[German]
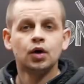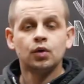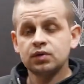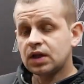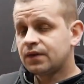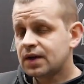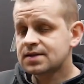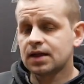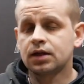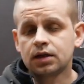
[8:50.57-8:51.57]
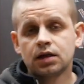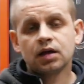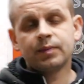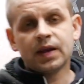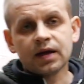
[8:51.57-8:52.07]
Und das war's dann. Äh,
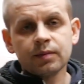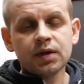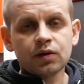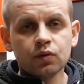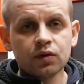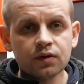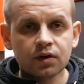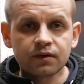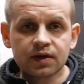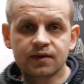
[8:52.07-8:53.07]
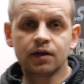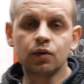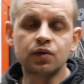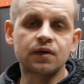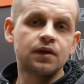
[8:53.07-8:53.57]
ich bedanke mich und äh, wir sehen
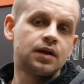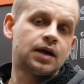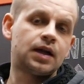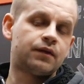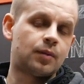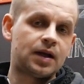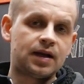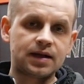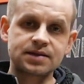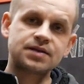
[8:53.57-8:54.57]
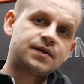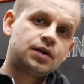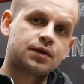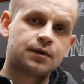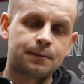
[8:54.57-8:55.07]
uns in einer von meinen nächsten
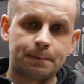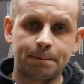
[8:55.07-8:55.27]
Videos.